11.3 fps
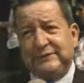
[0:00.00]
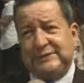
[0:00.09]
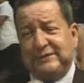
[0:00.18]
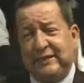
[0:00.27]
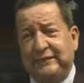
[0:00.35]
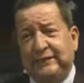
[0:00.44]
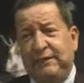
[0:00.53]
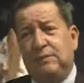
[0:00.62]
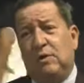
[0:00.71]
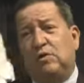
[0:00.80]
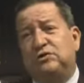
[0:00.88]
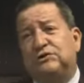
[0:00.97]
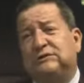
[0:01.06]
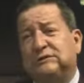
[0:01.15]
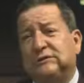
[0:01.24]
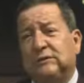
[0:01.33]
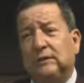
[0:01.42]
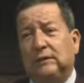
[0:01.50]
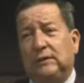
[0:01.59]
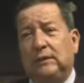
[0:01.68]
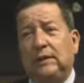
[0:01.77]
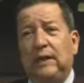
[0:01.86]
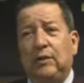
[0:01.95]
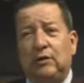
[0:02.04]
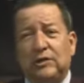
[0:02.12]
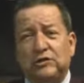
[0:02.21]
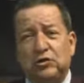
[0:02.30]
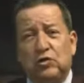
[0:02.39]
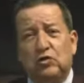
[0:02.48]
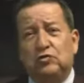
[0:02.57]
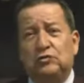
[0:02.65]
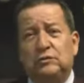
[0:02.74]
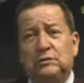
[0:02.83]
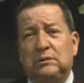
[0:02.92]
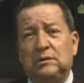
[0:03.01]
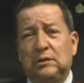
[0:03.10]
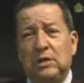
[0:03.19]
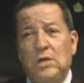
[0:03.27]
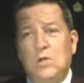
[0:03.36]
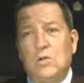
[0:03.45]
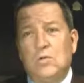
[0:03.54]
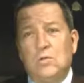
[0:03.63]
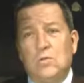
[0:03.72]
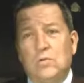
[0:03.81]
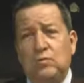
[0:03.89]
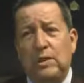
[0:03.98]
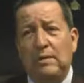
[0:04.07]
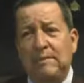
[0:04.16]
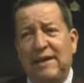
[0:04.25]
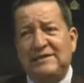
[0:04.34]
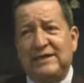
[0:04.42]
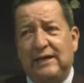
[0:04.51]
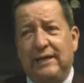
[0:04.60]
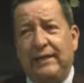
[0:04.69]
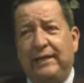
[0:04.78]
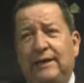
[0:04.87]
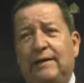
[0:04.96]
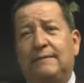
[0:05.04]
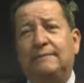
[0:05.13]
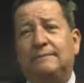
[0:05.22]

sentimos en el corazón una inmensa alegría.